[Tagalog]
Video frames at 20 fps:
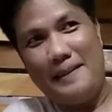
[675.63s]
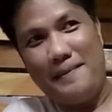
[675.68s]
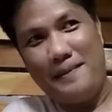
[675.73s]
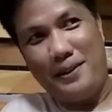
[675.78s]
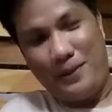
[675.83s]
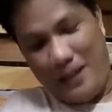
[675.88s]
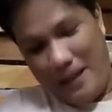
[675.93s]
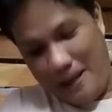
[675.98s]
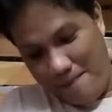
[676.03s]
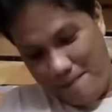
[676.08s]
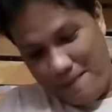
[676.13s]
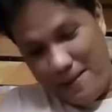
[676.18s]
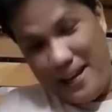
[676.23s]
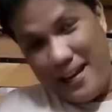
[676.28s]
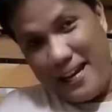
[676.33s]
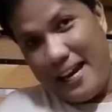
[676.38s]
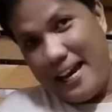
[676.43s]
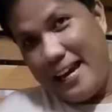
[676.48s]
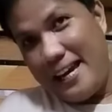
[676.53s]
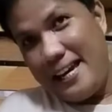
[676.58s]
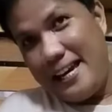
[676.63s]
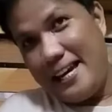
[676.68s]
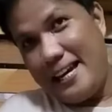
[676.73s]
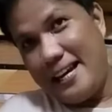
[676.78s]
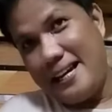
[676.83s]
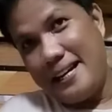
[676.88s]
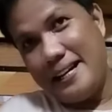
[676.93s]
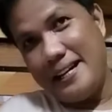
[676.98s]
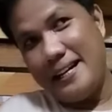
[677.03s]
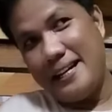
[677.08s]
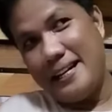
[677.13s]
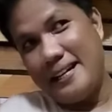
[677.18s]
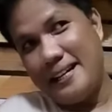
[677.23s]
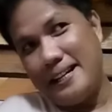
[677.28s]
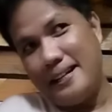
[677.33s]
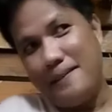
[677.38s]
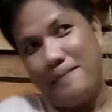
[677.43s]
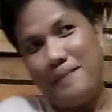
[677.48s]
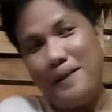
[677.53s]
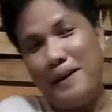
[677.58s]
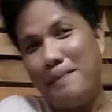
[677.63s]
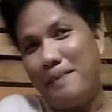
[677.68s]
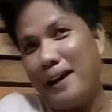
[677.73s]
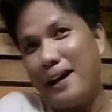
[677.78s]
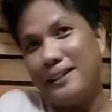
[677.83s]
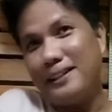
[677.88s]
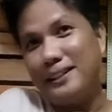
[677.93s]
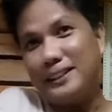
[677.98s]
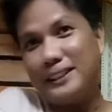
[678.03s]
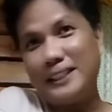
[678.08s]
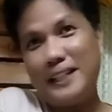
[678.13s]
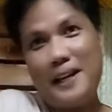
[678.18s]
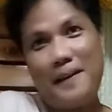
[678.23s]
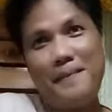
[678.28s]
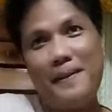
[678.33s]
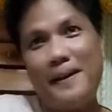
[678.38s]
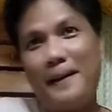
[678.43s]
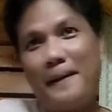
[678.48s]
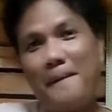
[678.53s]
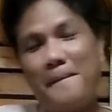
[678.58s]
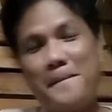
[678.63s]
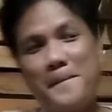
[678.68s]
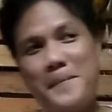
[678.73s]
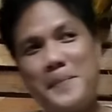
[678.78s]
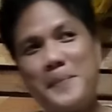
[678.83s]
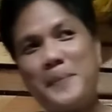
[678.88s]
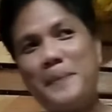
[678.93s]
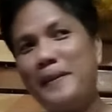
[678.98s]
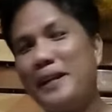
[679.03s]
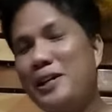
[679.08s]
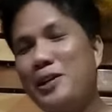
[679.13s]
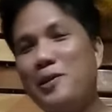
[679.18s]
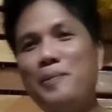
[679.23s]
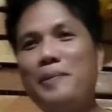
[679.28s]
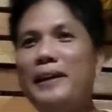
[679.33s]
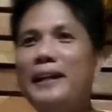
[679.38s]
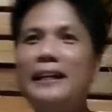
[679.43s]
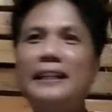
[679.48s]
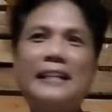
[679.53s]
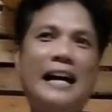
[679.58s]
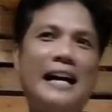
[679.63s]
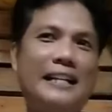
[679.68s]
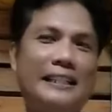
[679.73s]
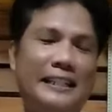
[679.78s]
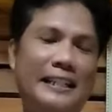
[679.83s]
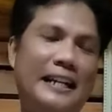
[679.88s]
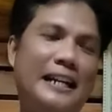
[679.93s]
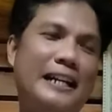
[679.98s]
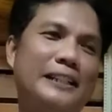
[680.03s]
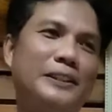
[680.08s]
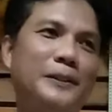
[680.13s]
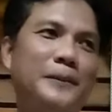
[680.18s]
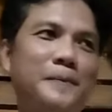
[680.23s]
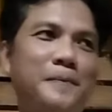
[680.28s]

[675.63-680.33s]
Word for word: Yung MBK, ah. may brother's keeper. Hindi ko pa lang naasikaso.